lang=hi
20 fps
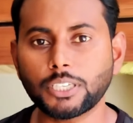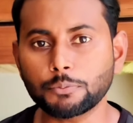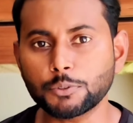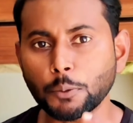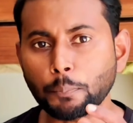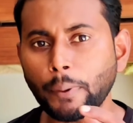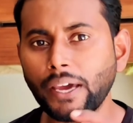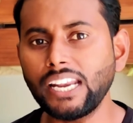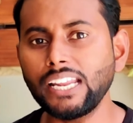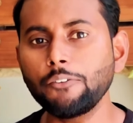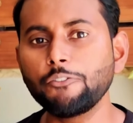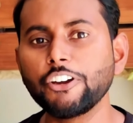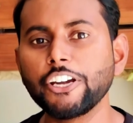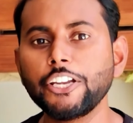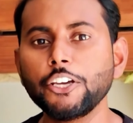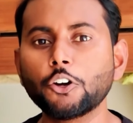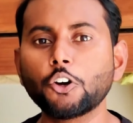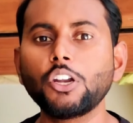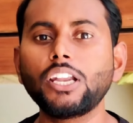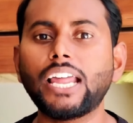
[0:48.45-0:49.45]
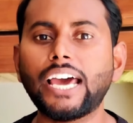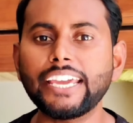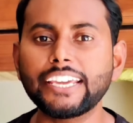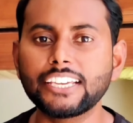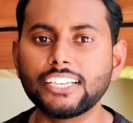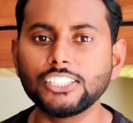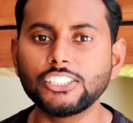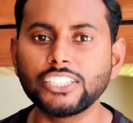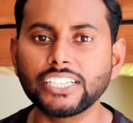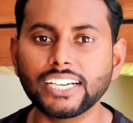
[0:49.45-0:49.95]
सबसे पहले वीडियो को
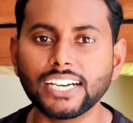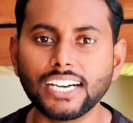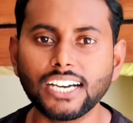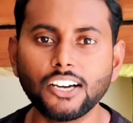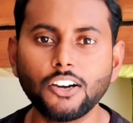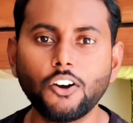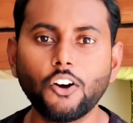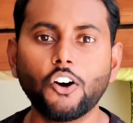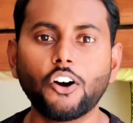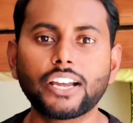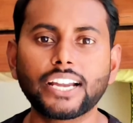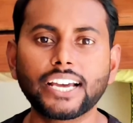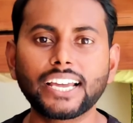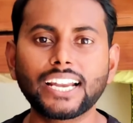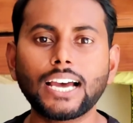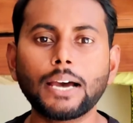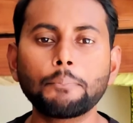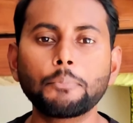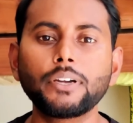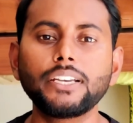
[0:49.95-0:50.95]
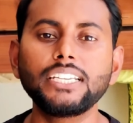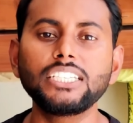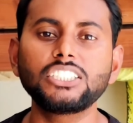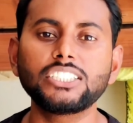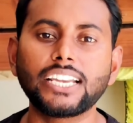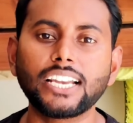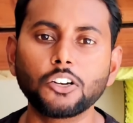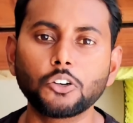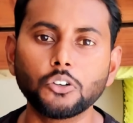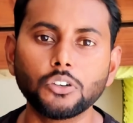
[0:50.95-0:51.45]
लाइक कीजिएगा और अगर आपने
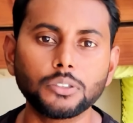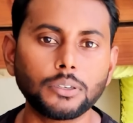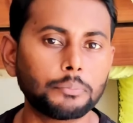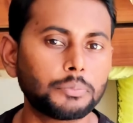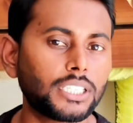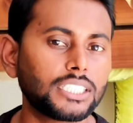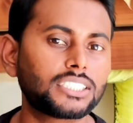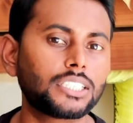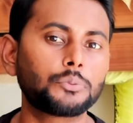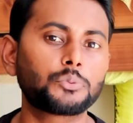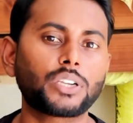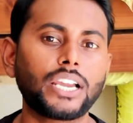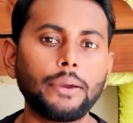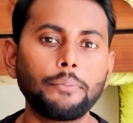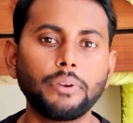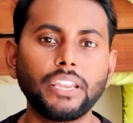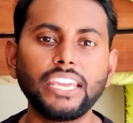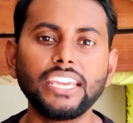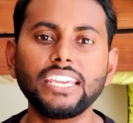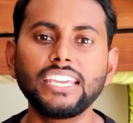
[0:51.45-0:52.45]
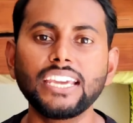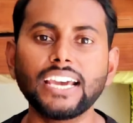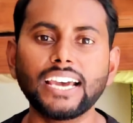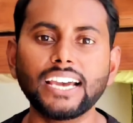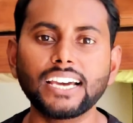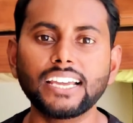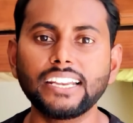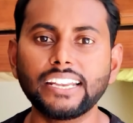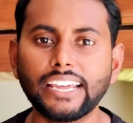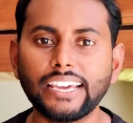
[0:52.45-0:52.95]
चैनल को अब तक सब्सक्राइब नहीं किया है
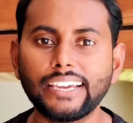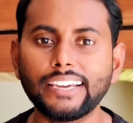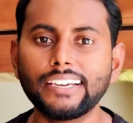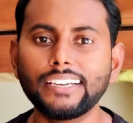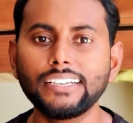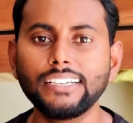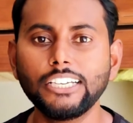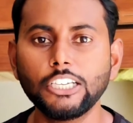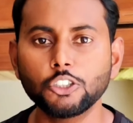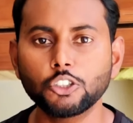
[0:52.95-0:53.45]
अगर नए हैं